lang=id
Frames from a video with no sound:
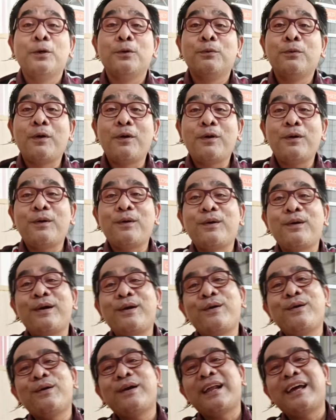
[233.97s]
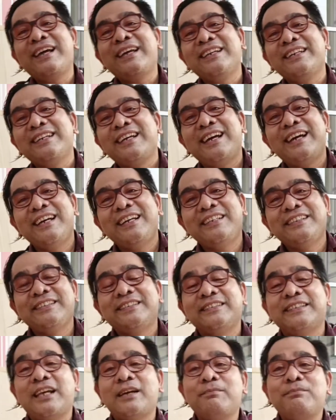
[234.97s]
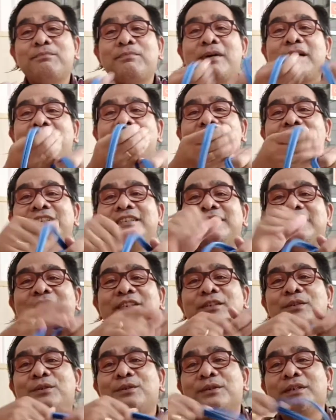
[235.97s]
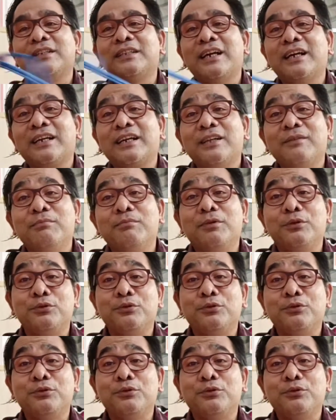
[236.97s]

Alright guys, sampai di sini dulu kita akan